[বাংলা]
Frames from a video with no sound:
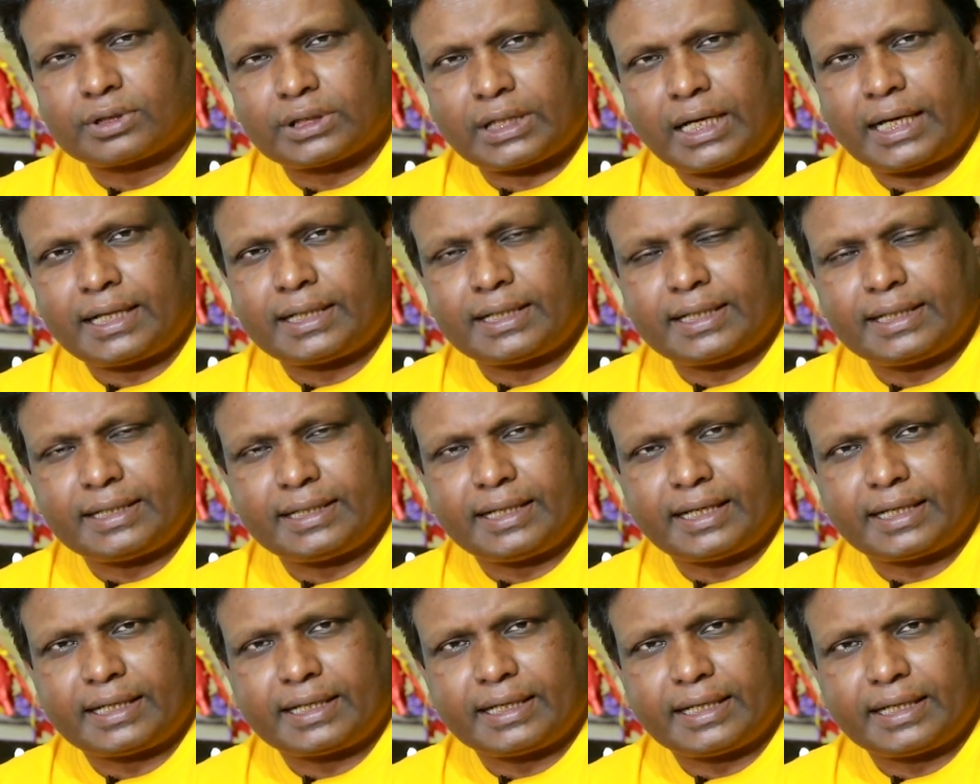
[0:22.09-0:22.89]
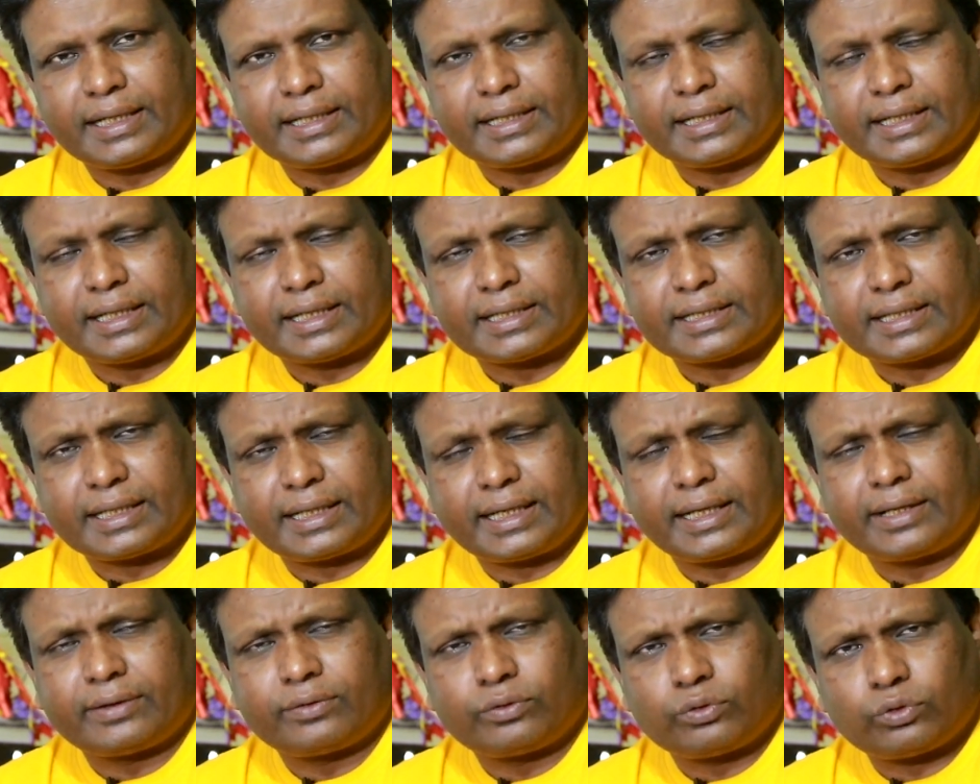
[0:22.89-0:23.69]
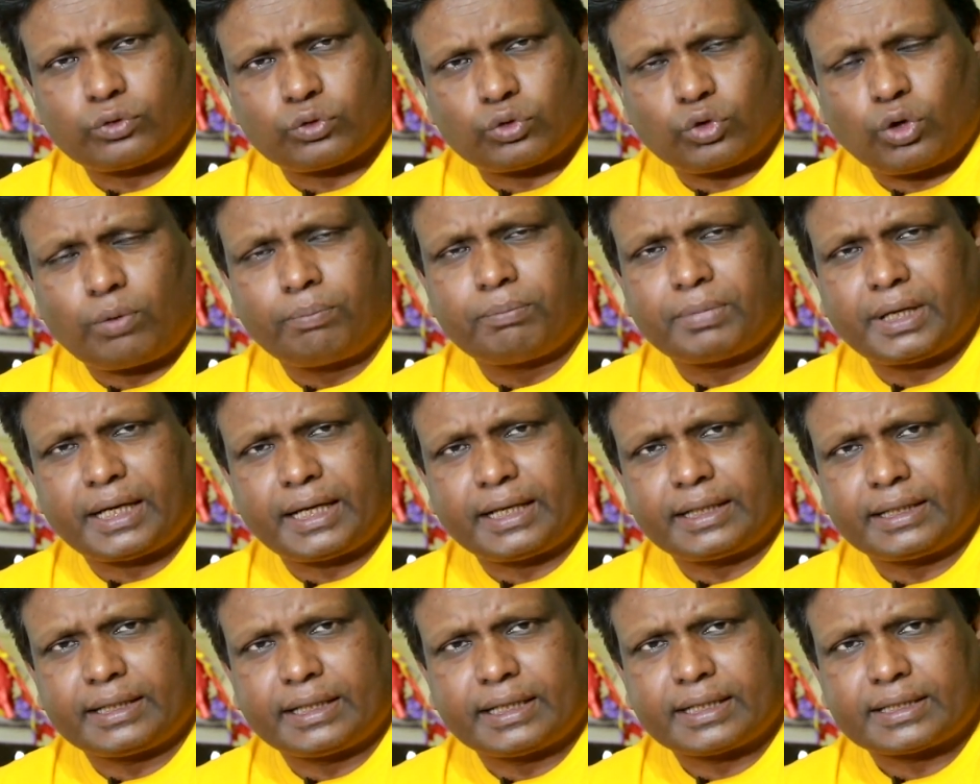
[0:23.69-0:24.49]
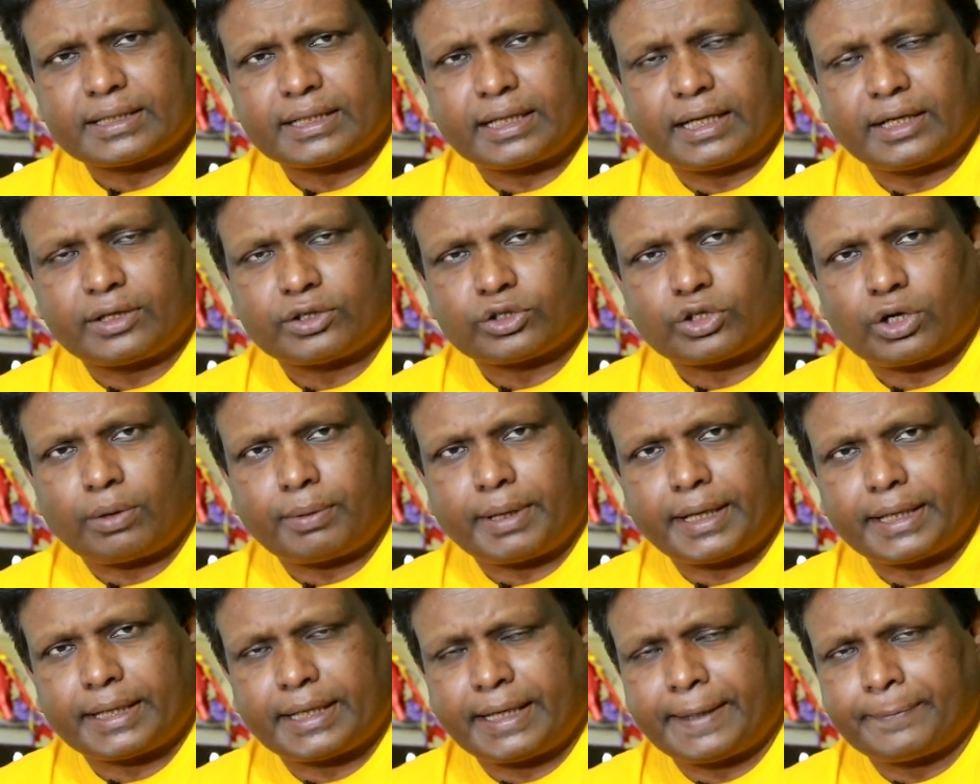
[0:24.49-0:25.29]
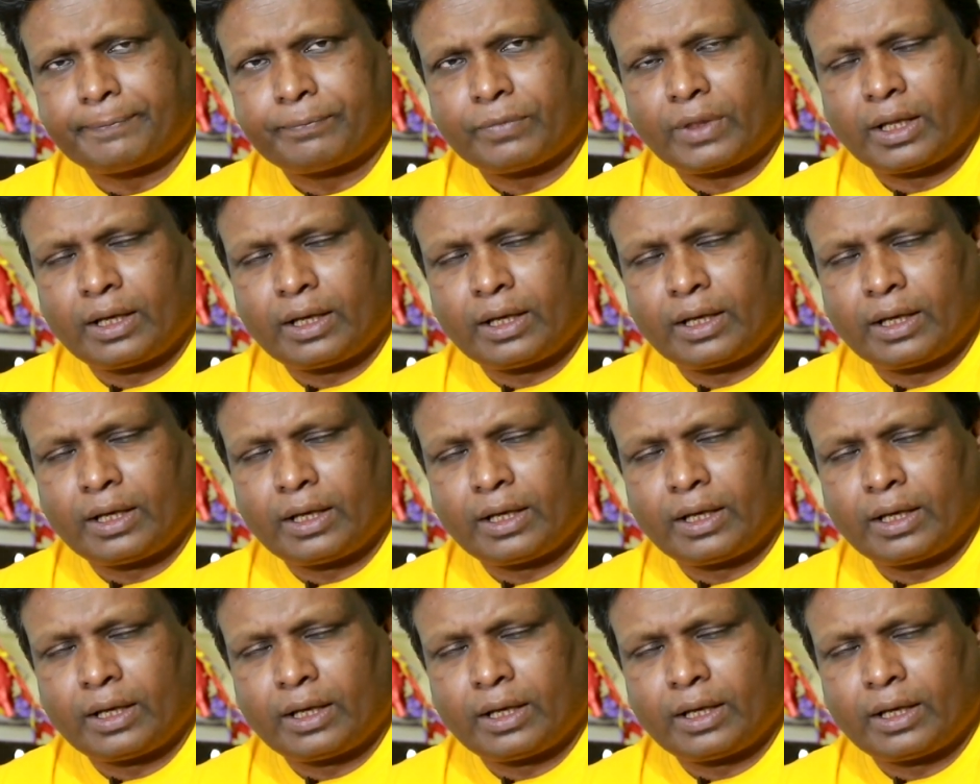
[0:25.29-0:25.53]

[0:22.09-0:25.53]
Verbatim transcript: সেটি দেখিয়ে দিয়েছিলেন চমকে দিয়েছিলেন সবাইরে